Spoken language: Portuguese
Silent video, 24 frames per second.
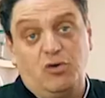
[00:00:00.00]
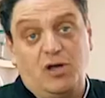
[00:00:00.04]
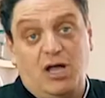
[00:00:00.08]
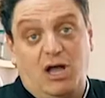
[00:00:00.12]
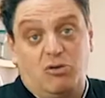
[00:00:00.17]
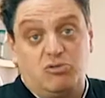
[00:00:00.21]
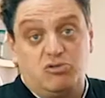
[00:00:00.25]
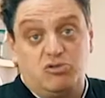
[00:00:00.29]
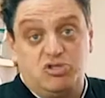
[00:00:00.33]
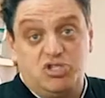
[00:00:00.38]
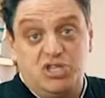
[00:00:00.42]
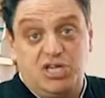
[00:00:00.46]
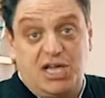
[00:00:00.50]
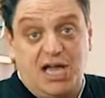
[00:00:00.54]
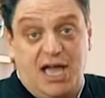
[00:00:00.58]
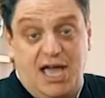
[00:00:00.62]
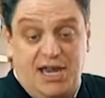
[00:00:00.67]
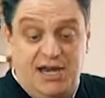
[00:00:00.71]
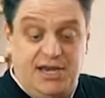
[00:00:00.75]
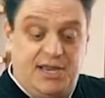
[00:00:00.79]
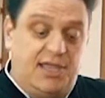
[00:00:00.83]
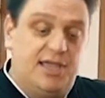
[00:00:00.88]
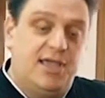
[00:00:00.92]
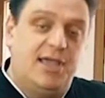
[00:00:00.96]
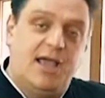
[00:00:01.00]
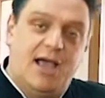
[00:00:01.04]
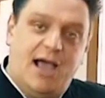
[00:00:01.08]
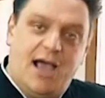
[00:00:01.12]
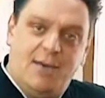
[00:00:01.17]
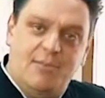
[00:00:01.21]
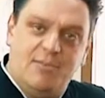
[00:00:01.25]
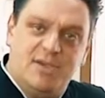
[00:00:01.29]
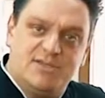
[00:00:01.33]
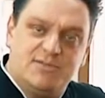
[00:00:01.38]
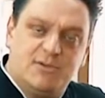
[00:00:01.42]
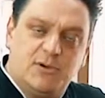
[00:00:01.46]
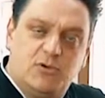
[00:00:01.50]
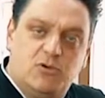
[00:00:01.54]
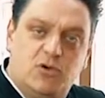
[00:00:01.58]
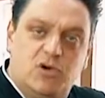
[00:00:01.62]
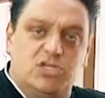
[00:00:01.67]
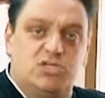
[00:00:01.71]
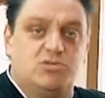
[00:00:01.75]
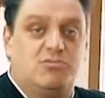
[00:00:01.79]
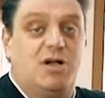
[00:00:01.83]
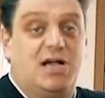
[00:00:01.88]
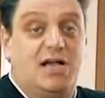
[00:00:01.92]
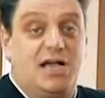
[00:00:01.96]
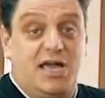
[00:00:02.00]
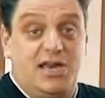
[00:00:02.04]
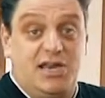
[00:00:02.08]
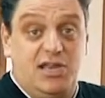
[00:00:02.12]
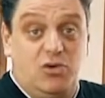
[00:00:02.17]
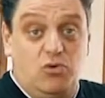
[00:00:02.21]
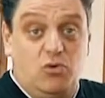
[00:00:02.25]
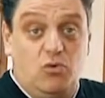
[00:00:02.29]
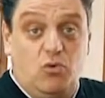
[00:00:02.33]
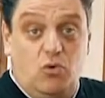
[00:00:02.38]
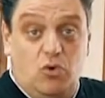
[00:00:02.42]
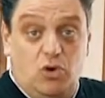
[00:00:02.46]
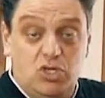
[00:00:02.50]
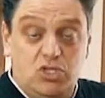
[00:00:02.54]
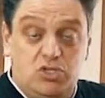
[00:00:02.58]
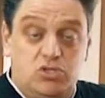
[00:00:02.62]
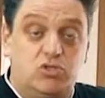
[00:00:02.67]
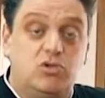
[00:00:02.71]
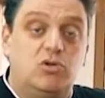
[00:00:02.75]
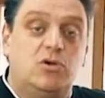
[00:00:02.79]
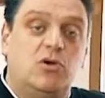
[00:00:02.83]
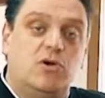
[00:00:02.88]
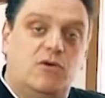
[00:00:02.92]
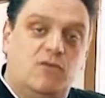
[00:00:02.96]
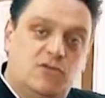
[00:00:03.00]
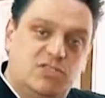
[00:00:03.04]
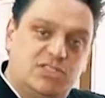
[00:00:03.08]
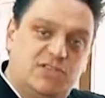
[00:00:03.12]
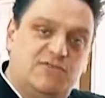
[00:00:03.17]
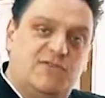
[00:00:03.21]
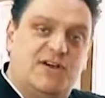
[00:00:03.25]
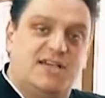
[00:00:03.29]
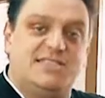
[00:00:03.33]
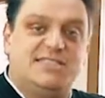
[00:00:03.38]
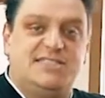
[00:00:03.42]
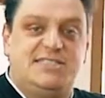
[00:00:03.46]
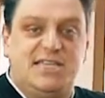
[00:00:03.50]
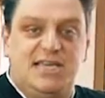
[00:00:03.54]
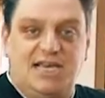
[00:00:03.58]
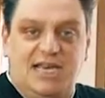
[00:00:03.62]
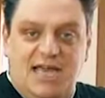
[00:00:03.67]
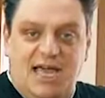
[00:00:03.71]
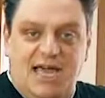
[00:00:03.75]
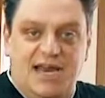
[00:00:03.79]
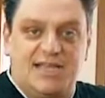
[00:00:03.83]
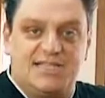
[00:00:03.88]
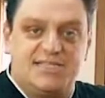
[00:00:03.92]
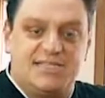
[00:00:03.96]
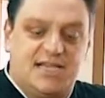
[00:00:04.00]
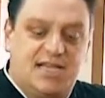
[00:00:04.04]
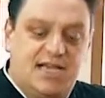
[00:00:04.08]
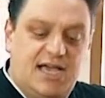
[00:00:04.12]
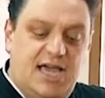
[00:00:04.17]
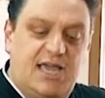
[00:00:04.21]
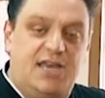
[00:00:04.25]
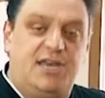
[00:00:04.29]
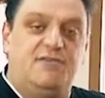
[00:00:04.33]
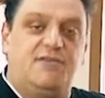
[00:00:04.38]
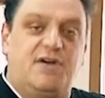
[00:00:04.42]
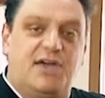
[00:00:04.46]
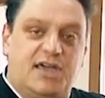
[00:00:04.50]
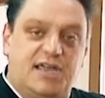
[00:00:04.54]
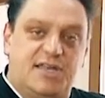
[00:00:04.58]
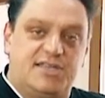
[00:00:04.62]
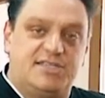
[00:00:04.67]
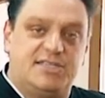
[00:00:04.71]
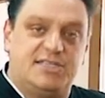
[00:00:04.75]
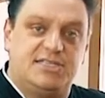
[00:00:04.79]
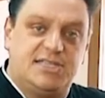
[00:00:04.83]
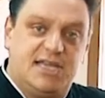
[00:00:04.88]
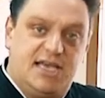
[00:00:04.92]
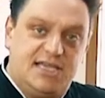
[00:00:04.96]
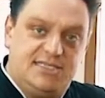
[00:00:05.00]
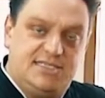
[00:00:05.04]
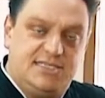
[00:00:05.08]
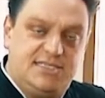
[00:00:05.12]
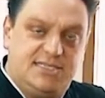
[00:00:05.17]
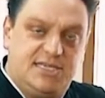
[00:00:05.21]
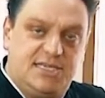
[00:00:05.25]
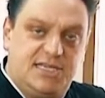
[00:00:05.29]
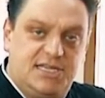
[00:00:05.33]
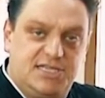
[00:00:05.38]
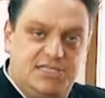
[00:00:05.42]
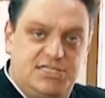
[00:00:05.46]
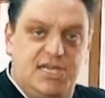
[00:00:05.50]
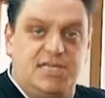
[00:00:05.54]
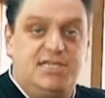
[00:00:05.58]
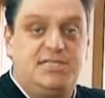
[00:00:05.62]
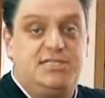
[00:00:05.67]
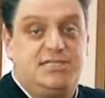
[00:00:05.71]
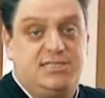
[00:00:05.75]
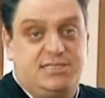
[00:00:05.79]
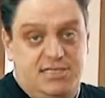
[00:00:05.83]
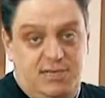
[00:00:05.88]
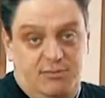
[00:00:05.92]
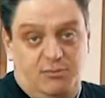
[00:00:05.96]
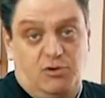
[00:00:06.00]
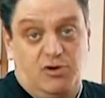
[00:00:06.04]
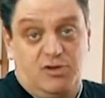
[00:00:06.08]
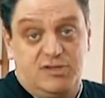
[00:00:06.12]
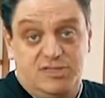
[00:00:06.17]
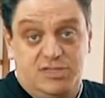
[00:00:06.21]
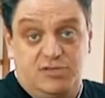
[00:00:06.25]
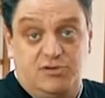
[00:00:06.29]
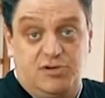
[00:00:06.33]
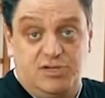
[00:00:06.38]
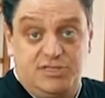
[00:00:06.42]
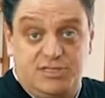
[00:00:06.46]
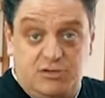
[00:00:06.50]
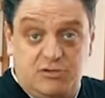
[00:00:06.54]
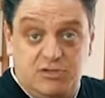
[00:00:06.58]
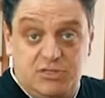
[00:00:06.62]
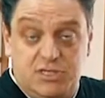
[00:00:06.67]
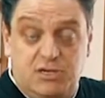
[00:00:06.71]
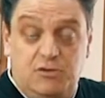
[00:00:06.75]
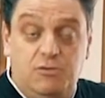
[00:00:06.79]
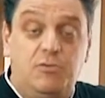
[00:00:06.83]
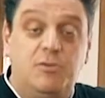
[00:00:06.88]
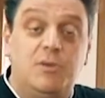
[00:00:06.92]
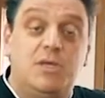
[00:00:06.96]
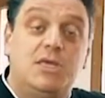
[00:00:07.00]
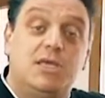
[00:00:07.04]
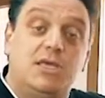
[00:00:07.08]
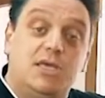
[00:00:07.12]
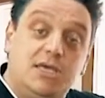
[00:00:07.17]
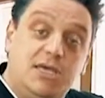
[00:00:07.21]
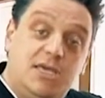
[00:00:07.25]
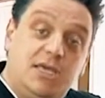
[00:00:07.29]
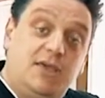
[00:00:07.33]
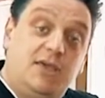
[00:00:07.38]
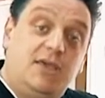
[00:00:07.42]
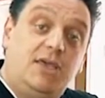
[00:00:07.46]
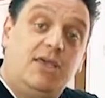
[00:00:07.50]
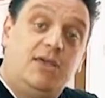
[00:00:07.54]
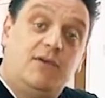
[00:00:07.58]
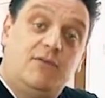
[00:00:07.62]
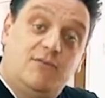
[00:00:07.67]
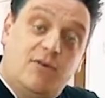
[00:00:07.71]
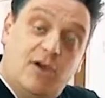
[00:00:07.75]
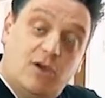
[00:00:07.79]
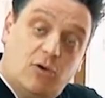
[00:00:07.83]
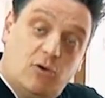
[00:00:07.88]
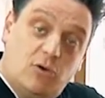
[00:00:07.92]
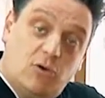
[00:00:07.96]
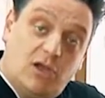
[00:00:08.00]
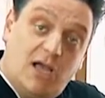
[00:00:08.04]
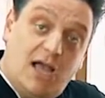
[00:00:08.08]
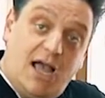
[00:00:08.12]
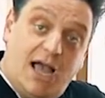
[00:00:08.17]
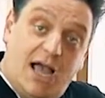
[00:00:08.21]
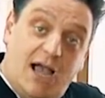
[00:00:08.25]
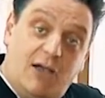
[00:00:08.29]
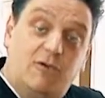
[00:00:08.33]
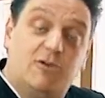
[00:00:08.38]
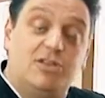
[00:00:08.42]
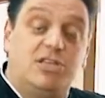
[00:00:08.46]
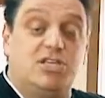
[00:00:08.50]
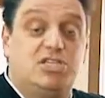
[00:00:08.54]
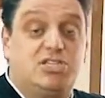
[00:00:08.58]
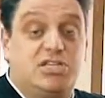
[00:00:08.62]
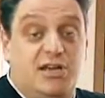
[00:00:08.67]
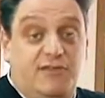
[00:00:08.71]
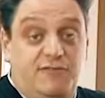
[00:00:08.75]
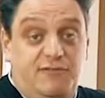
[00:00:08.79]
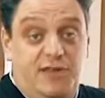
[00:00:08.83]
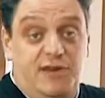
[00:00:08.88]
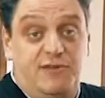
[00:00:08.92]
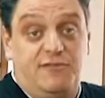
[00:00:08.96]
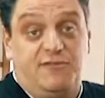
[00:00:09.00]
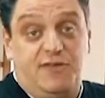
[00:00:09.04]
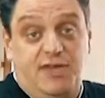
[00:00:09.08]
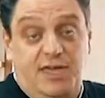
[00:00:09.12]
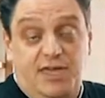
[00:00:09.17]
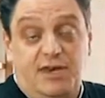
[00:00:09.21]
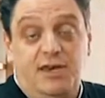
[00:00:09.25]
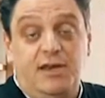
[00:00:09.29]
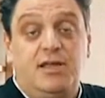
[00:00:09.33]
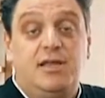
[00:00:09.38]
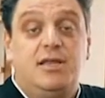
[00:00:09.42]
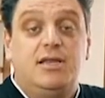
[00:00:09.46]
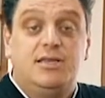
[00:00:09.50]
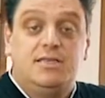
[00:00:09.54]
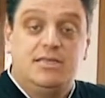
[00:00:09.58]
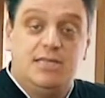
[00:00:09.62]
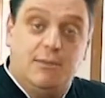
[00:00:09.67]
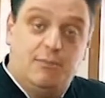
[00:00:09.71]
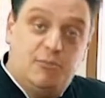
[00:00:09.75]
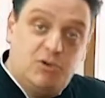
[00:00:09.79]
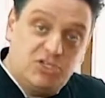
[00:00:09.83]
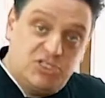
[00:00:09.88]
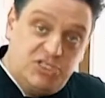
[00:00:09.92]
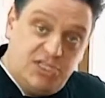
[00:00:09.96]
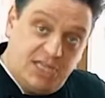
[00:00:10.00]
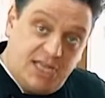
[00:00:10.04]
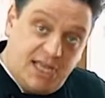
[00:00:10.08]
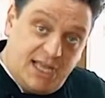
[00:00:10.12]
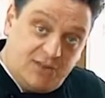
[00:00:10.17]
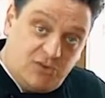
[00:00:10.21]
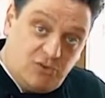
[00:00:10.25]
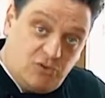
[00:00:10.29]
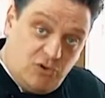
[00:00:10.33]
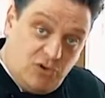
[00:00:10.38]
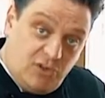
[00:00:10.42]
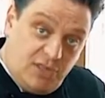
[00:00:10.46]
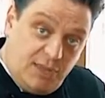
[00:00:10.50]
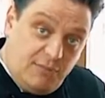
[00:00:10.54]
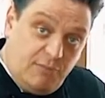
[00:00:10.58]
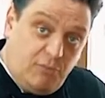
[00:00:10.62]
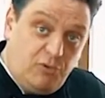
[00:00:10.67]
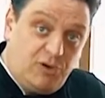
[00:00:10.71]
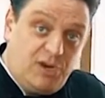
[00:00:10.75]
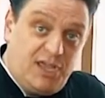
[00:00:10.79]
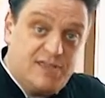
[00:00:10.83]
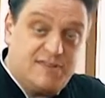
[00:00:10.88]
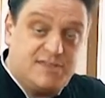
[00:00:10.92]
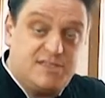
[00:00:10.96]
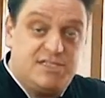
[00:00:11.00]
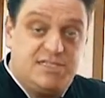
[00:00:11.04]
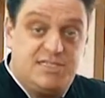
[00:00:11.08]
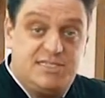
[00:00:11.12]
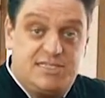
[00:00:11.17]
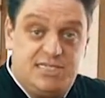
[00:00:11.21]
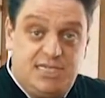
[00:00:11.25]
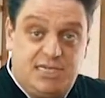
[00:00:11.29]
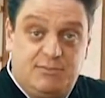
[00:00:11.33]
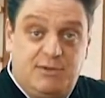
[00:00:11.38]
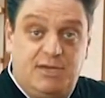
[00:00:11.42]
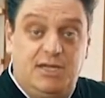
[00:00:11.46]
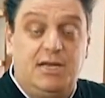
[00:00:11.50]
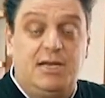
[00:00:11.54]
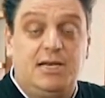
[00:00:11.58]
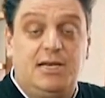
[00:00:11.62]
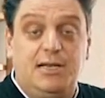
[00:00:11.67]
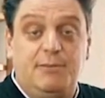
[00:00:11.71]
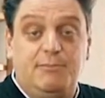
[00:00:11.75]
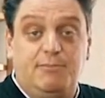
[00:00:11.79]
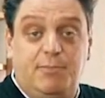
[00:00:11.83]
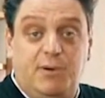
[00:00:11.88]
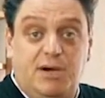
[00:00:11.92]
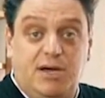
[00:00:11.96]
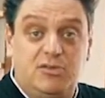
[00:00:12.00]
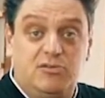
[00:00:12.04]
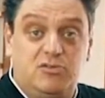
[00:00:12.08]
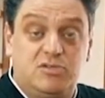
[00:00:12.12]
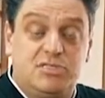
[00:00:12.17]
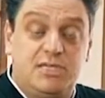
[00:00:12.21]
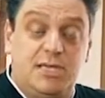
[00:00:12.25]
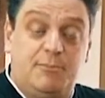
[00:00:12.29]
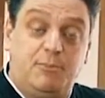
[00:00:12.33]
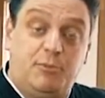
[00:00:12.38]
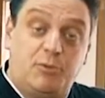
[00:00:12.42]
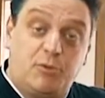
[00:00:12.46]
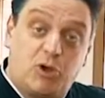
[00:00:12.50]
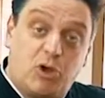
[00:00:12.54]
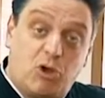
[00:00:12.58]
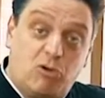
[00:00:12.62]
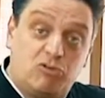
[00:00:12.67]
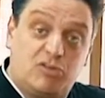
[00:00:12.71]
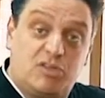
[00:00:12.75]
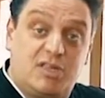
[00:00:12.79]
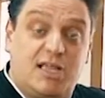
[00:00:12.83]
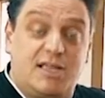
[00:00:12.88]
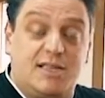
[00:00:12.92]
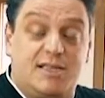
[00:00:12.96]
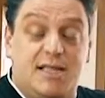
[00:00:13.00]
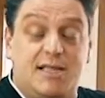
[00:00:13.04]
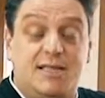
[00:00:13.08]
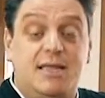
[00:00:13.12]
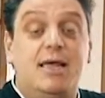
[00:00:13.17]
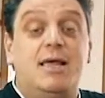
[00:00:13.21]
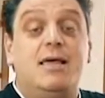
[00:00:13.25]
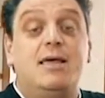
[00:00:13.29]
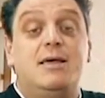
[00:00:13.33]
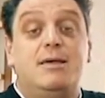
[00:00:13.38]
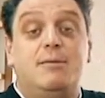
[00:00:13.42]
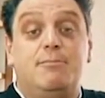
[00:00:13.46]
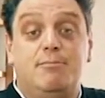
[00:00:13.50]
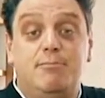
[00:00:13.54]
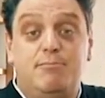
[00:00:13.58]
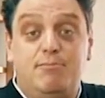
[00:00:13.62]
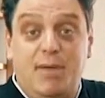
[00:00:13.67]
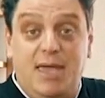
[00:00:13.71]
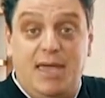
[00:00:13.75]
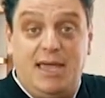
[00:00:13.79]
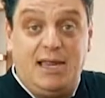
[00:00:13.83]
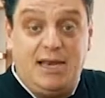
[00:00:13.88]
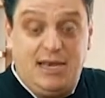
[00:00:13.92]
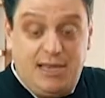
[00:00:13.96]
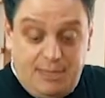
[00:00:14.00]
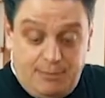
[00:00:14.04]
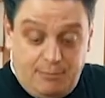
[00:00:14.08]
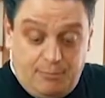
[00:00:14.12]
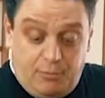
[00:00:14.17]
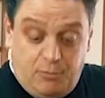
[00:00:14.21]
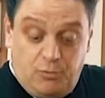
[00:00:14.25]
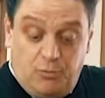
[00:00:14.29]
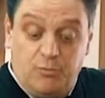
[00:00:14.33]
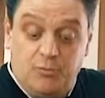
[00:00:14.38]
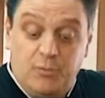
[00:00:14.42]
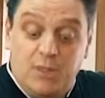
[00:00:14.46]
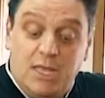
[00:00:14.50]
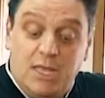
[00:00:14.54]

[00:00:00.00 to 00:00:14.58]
um caldo de carne, a mesma coisa, uma carne com osso, você vai selar essa carne, vai acrescentar esses ingredientes, cebola, cenoura e salsão, e vai colocar água e deixar ferver, depois tirar toda a impureza de cima, limpando sempre o caldo tem que estar bem limpo.